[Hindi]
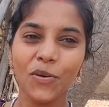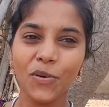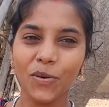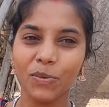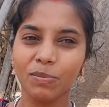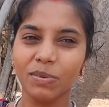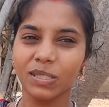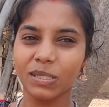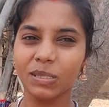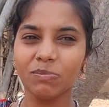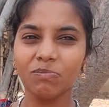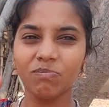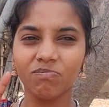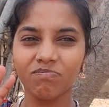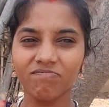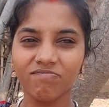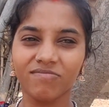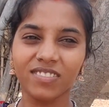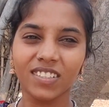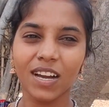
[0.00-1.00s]
वो भी एकदम
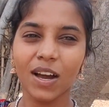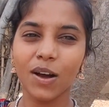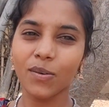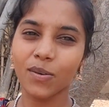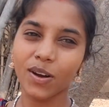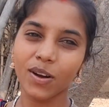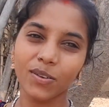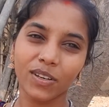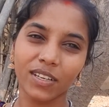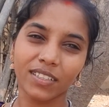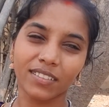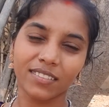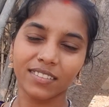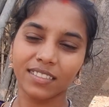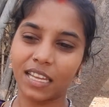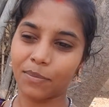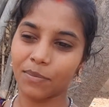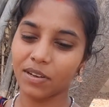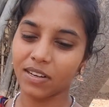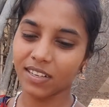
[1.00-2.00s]
काँव काँव का
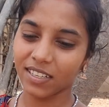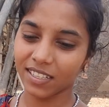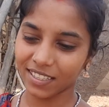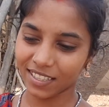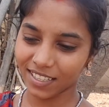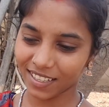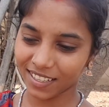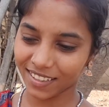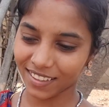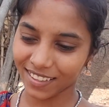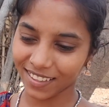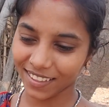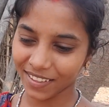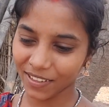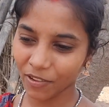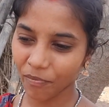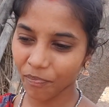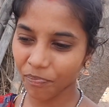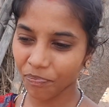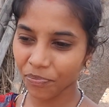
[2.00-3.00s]
टाइप के करते रहते
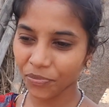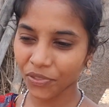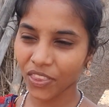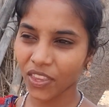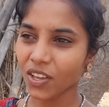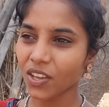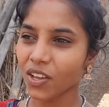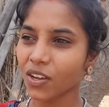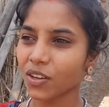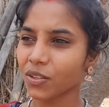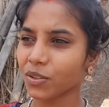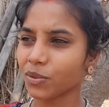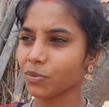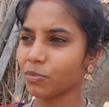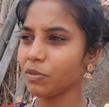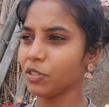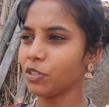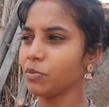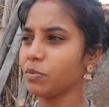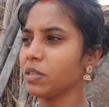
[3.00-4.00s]
हैं तो
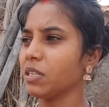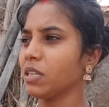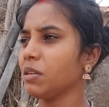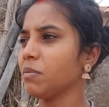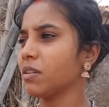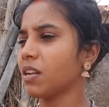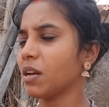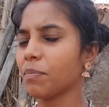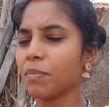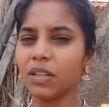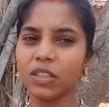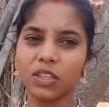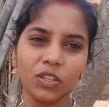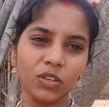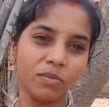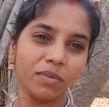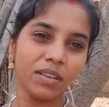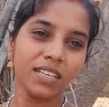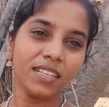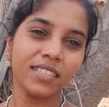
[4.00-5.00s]
वीडियो भी नहीं बना पाती
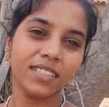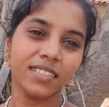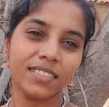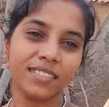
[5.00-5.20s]
हूँ मैं